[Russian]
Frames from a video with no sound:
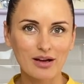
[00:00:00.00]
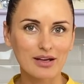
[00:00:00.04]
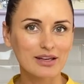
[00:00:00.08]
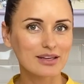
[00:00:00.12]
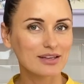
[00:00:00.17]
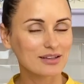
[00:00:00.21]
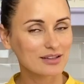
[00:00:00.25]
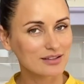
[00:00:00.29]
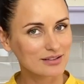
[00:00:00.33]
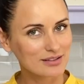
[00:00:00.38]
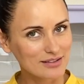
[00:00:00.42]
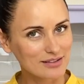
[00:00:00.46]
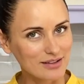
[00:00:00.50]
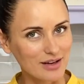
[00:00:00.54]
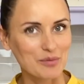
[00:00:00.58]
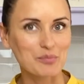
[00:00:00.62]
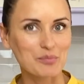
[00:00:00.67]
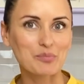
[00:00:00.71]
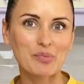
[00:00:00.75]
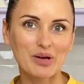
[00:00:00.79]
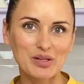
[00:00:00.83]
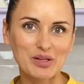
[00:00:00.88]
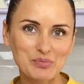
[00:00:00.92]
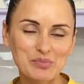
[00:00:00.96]
и да,
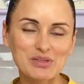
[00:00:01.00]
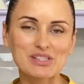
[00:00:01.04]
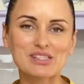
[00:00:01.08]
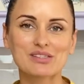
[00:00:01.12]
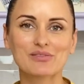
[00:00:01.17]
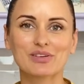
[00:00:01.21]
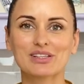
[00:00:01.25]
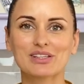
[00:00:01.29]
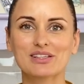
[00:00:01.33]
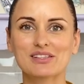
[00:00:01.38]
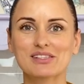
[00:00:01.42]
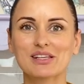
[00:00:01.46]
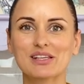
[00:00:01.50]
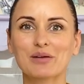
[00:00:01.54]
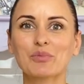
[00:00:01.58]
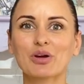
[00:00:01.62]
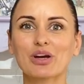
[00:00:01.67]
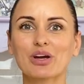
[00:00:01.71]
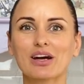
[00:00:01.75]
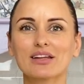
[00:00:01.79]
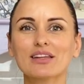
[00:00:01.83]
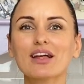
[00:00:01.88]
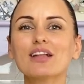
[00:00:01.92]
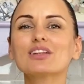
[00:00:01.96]
подписывайтесь на мой
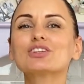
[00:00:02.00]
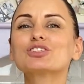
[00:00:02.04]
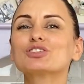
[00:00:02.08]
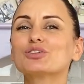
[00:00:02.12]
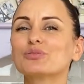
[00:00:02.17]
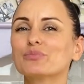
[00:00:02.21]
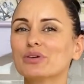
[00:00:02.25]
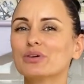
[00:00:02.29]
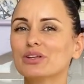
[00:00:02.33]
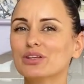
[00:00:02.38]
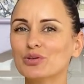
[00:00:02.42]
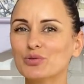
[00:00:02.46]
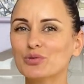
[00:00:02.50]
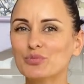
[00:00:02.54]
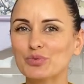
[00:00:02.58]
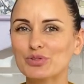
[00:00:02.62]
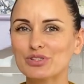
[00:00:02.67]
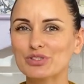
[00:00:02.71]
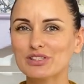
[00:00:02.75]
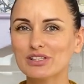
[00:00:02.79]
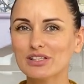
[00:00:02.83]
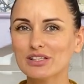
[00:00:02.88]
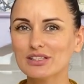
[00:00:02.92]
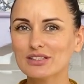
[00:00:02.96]
канал, чтобы не
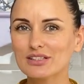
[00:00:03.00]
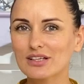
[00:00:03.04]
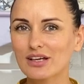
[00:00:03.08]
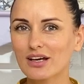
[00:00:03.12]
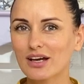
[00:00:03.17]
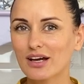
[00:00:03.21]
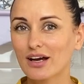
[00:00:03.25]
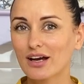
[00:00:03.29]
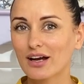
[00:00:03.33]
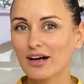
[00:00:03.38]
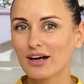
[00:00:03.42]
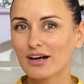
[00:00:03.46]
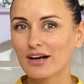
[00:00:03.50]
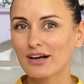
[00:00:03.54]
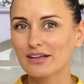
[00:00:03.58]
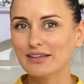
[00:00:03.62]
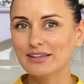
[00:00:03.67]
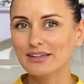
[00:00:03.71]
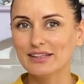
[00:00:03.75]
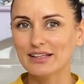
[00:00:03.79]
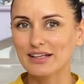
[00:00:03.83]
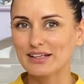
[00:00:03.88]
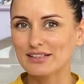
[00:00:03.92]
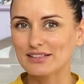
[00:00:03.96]
упустить
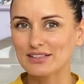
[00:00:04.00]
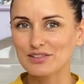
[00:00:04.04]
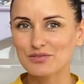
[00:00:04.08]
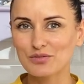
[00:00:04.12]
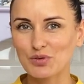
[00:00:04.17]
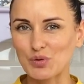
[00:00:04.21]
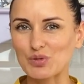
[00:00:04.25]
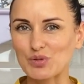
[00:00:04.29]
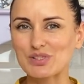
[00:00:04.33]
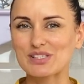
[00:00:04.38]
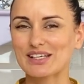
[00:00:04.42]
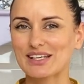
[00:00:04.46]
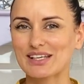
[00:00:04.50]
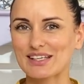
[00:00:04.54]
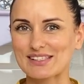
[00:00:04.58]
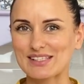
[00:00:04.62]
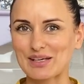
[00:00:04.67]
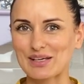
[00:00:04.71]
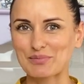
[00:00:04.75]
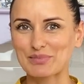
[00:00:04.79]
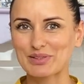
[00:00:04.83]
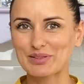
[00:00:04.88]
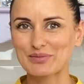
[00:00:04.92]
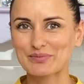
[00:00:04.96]
ни один вкусный
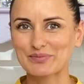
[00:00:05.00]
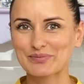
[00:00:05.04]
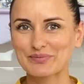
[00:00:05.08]
рецепт.